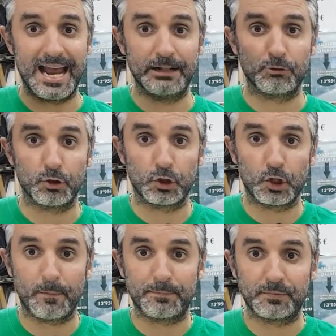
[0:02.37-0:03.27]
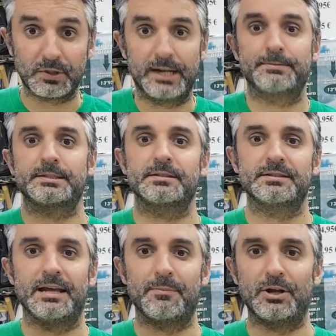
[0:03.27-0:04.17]
el top 3
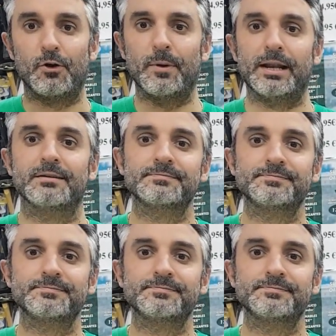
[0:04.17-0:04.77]
de Bricobel.